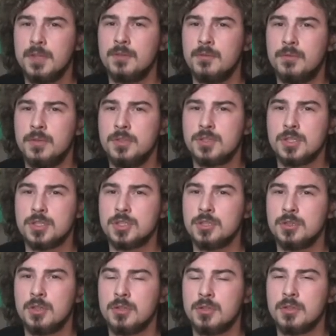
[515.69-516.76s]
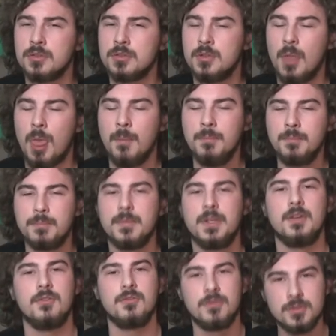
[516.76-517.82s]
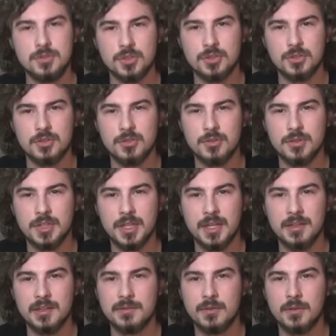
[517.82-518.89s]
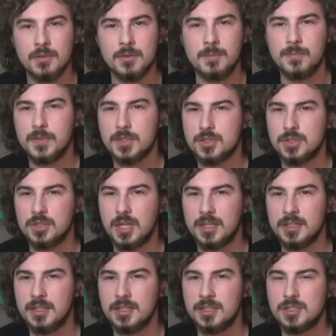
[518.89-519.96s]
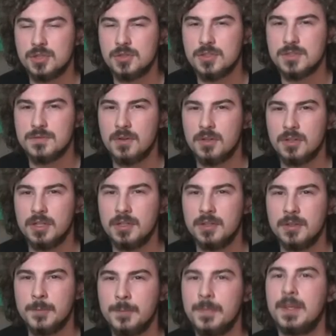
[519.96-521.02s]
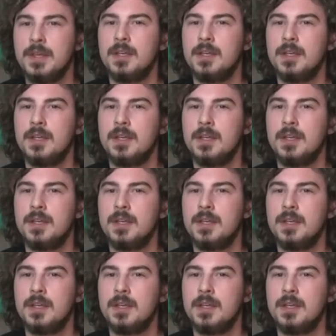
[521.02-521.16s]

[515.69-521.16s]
Wünsche euch schon noch eine, äh, wünsche euch noch eine ruhige Restwoche. Schon angehend schönes Wochenende.